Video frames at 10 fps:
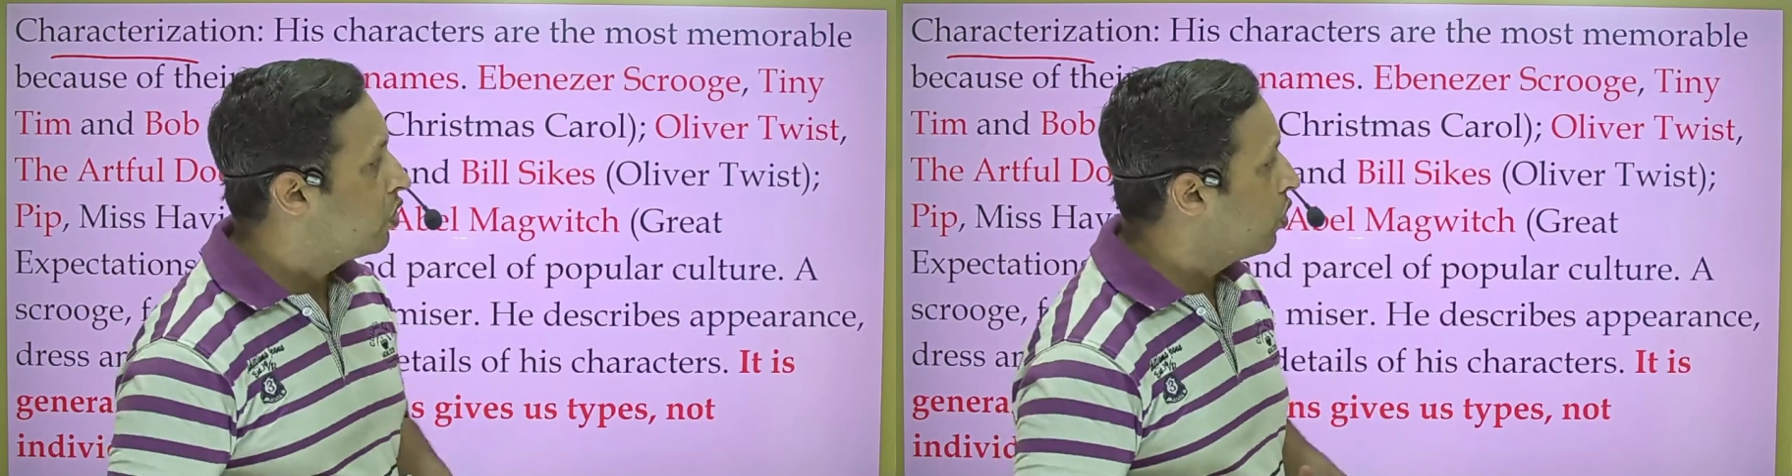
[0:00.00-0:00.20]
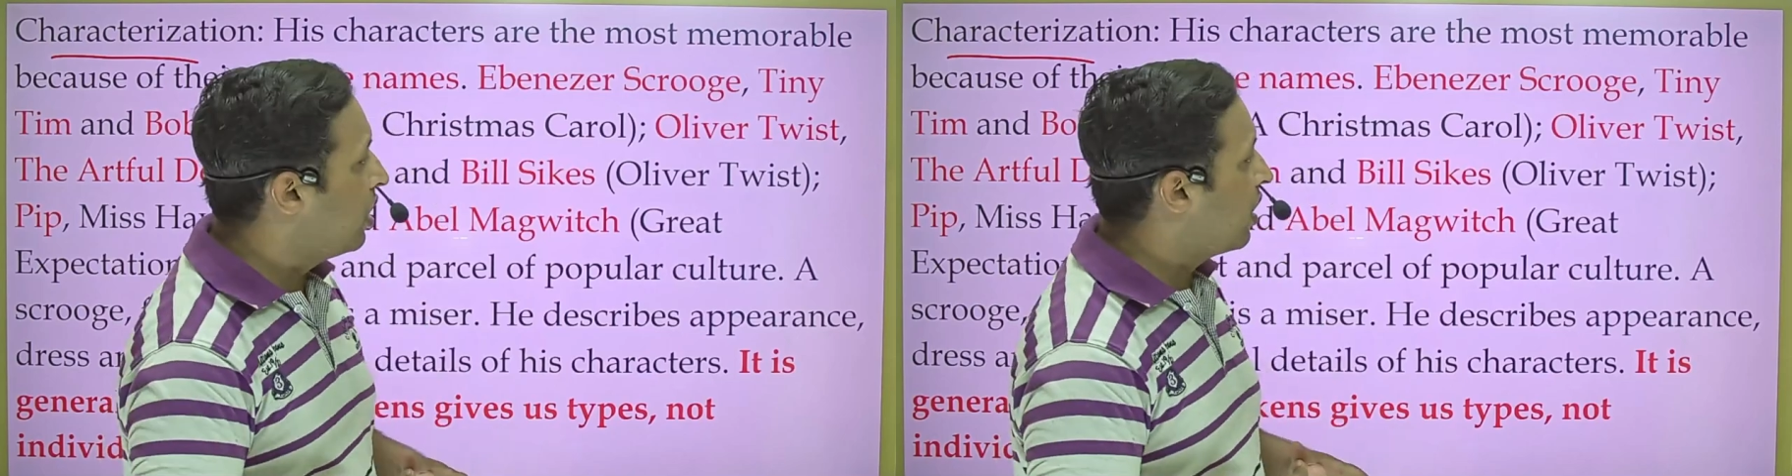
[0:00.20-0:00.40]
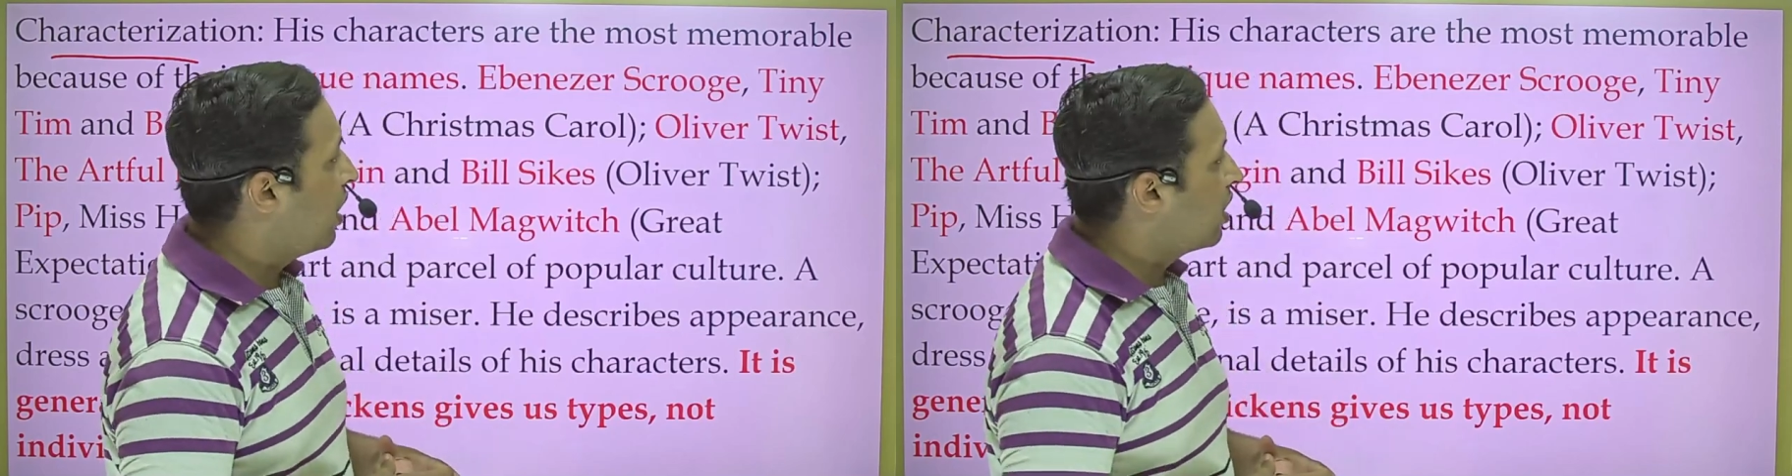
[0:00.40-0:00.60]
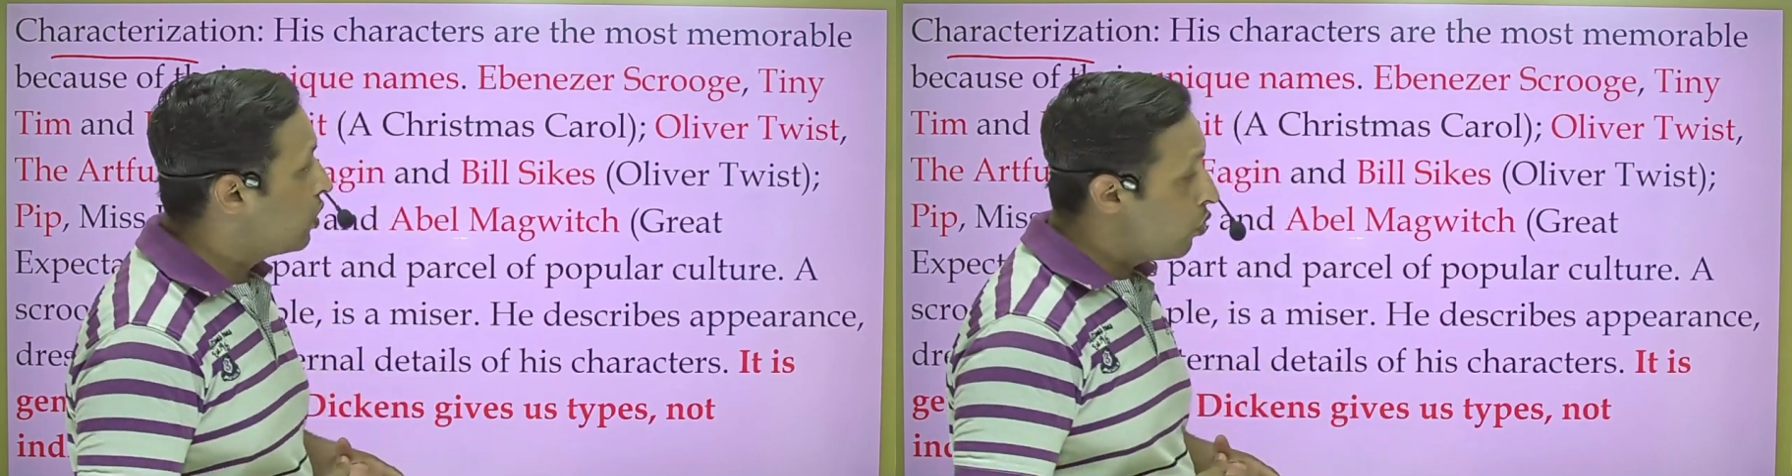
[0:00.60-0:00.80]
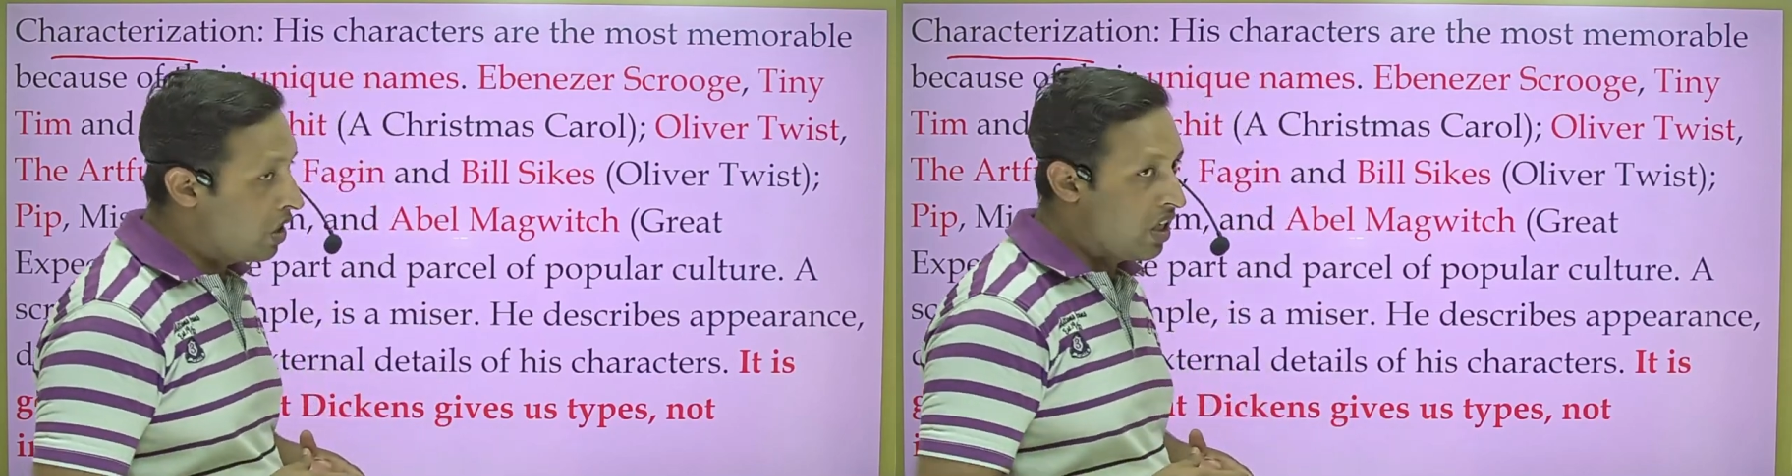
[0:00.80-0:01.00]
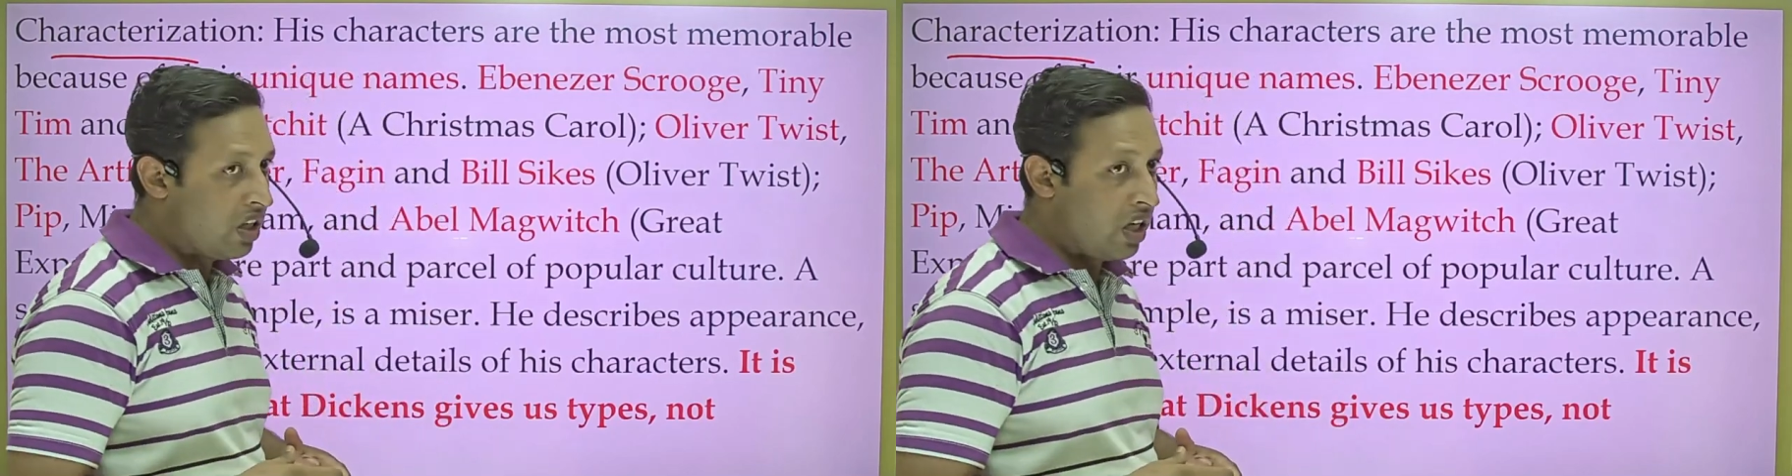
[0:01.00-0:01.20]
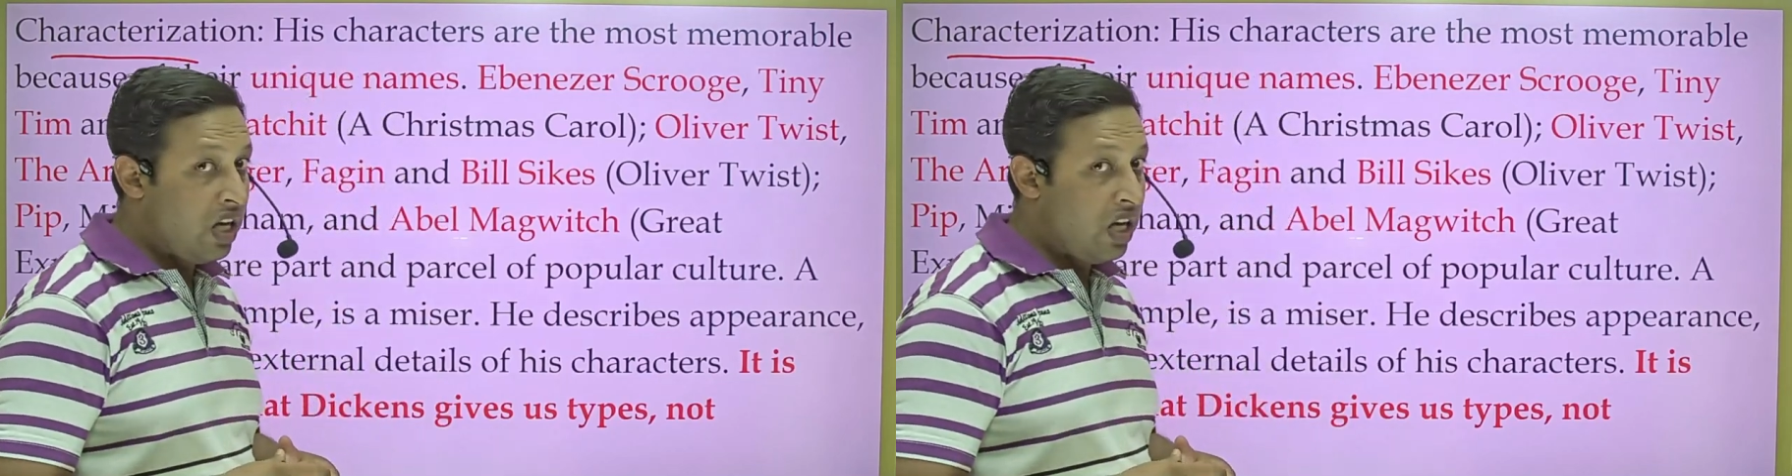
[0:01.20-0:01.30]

जो थे करेक्टर्स वो इनके थे